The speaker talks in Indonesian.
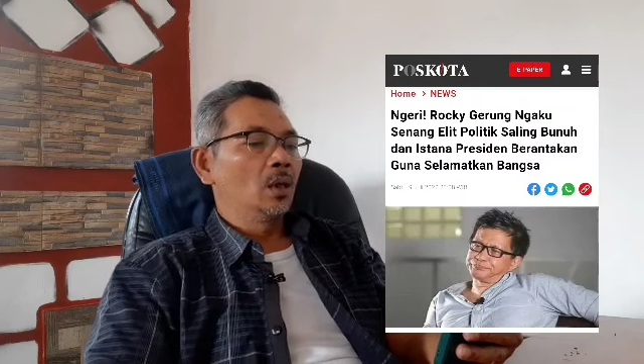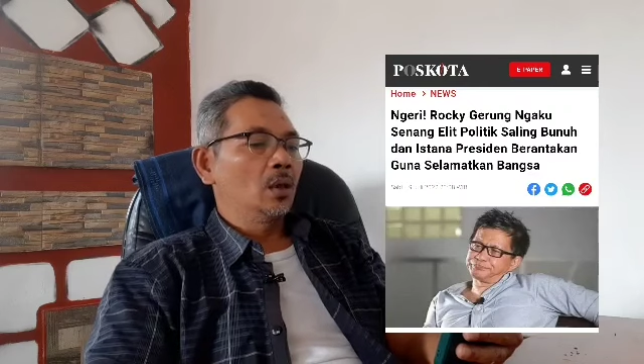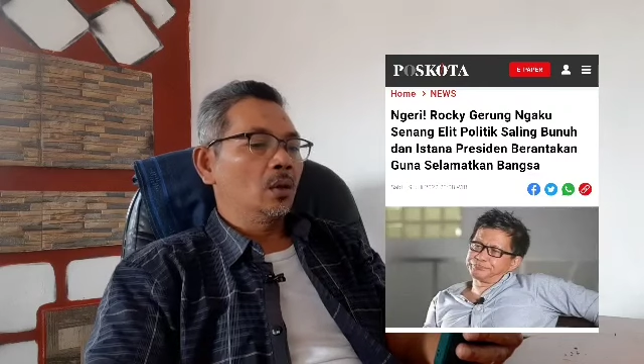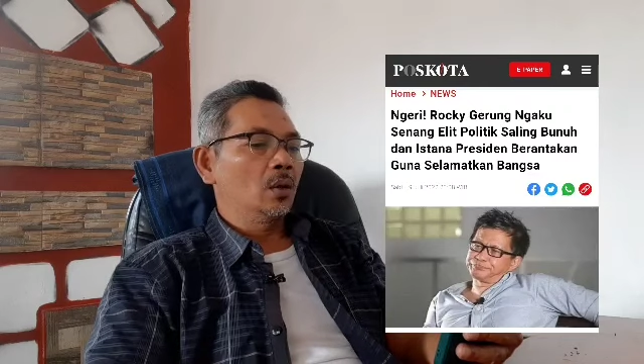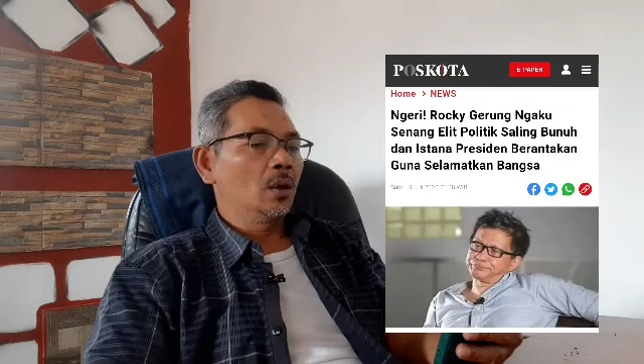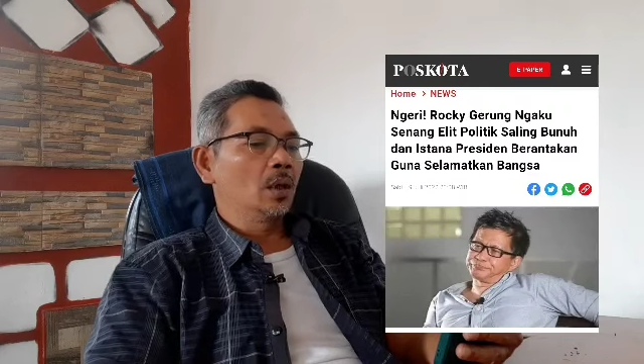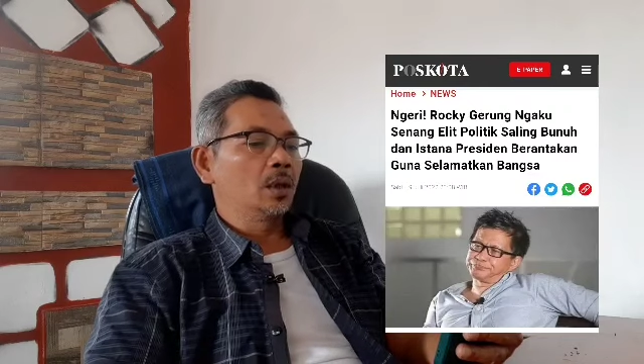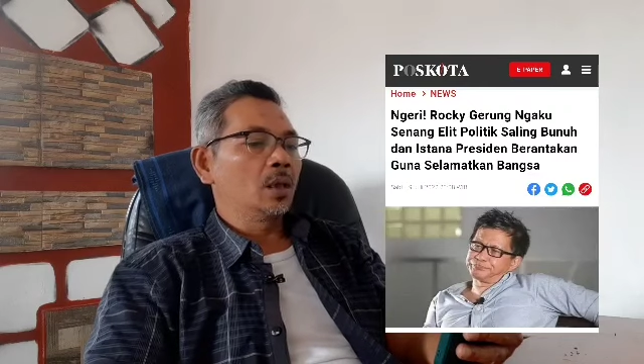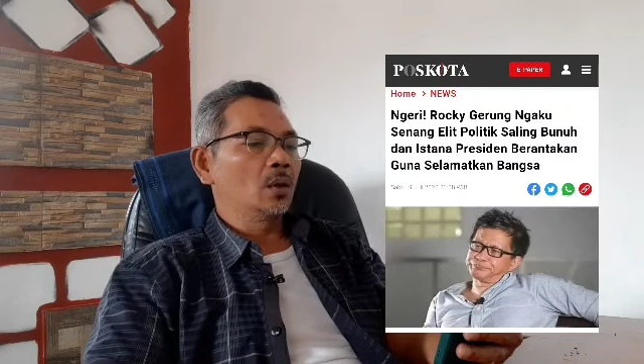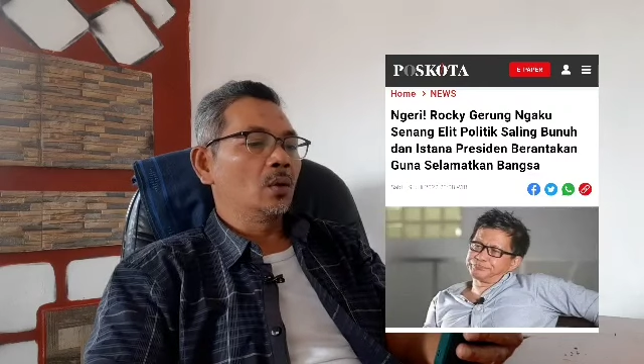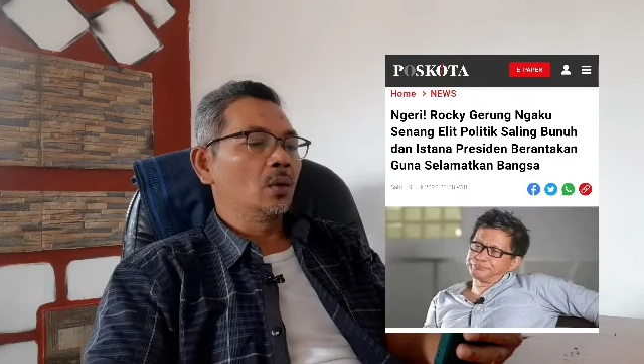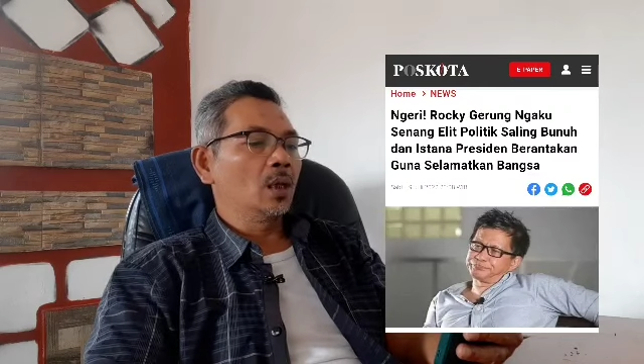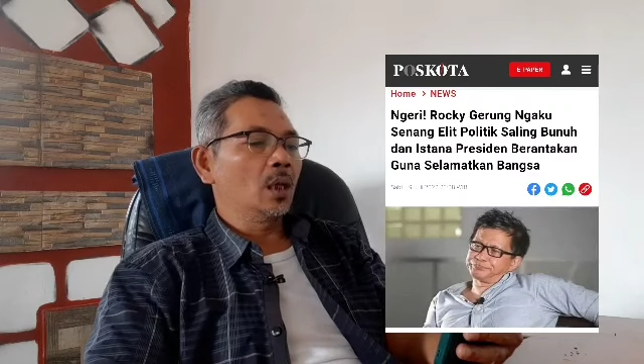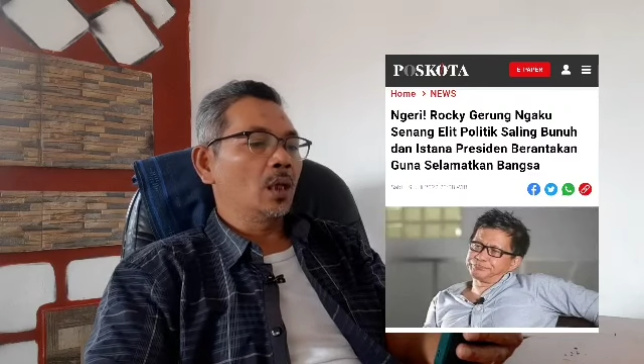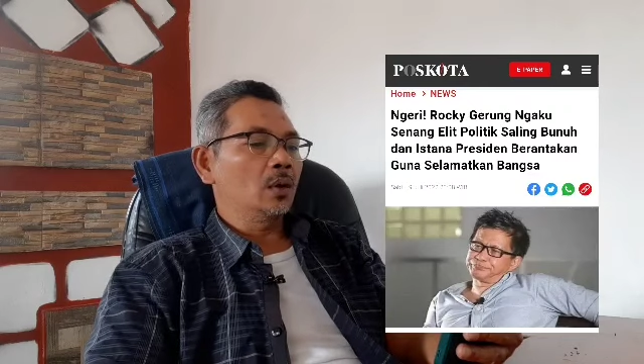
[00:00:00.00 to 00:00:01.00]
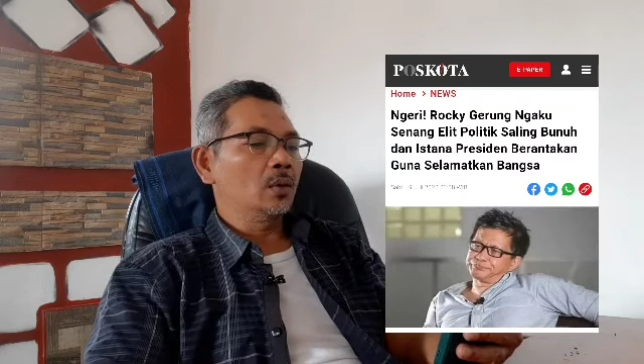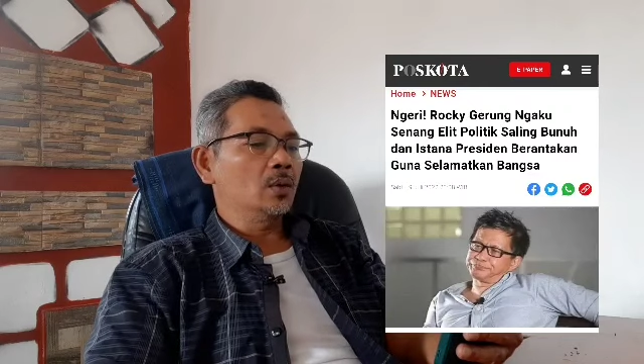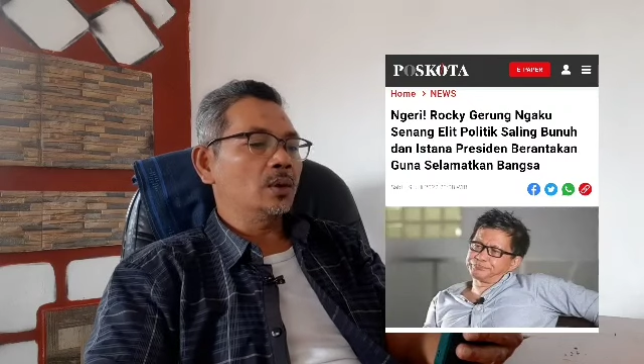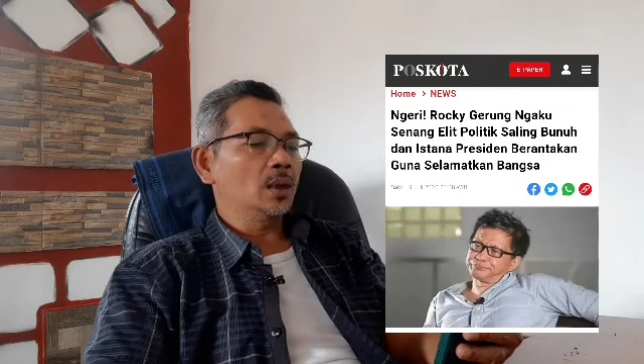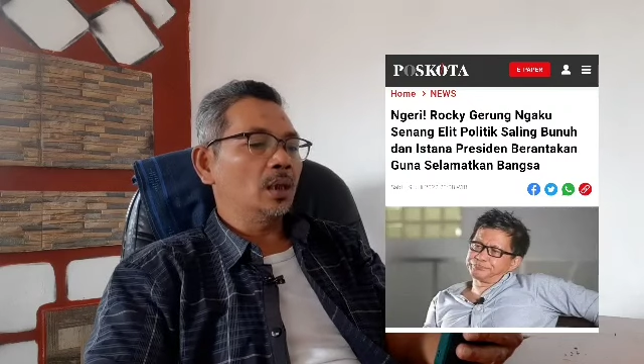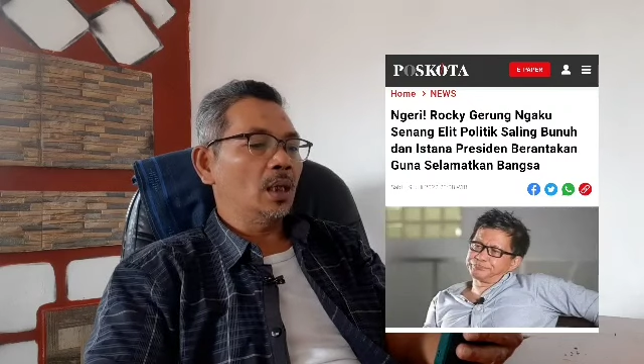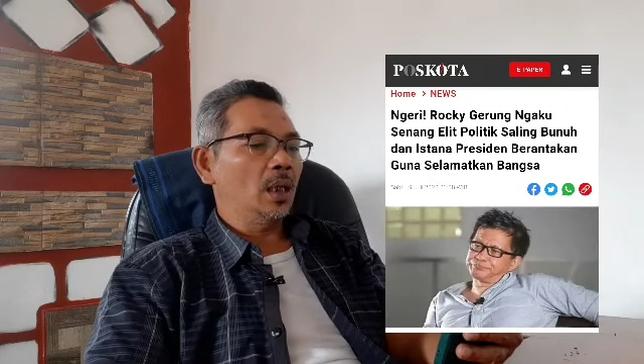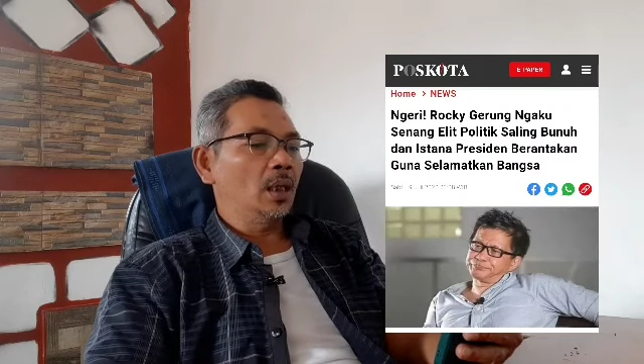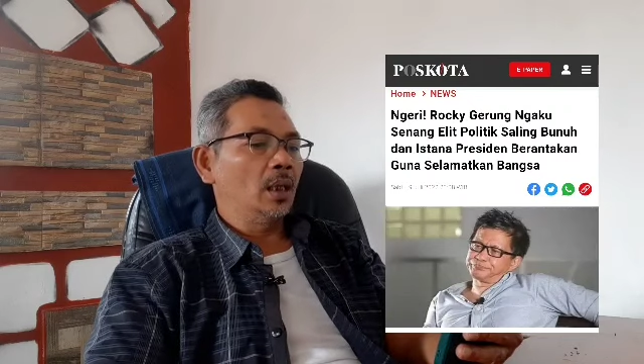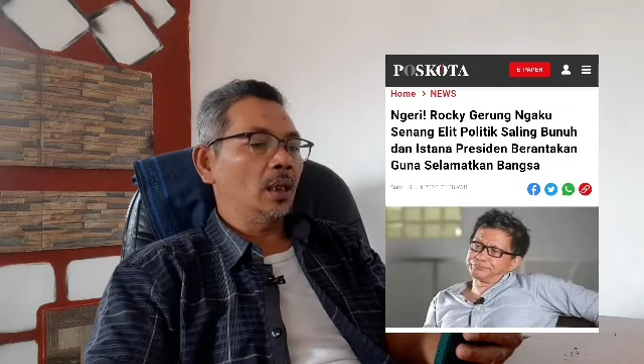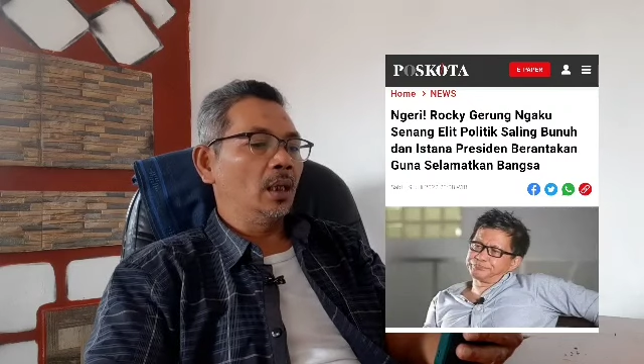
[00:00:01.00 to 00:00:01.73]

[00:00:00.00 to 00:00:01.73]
Rocky Gerung ngaku senang